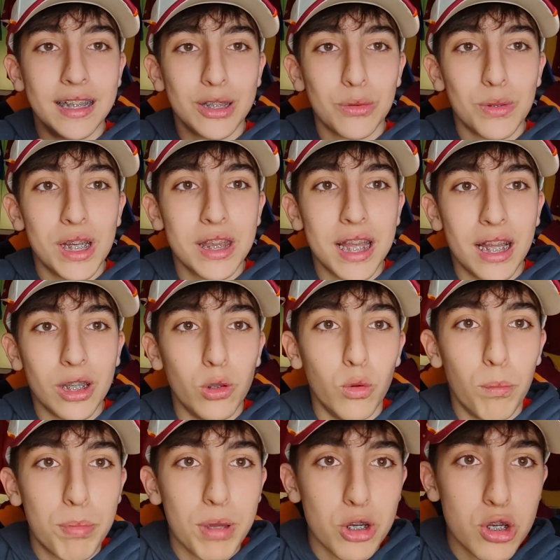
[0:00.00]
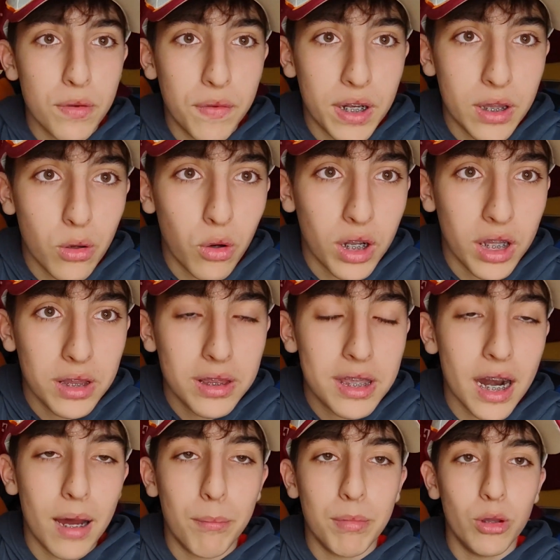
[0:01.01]
eh, sono andati in doppia cifra di gol
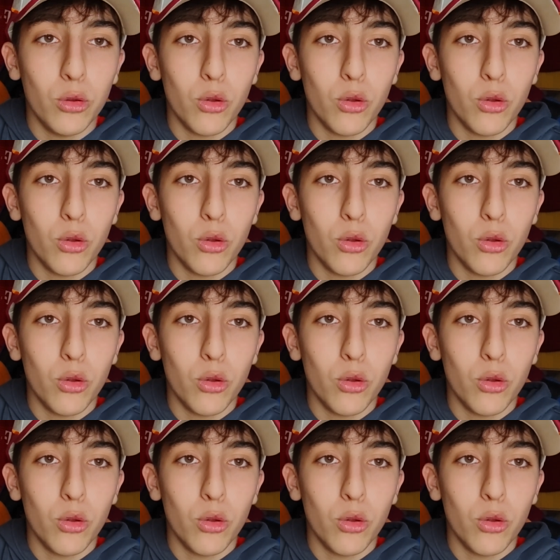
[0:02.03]
entrambi,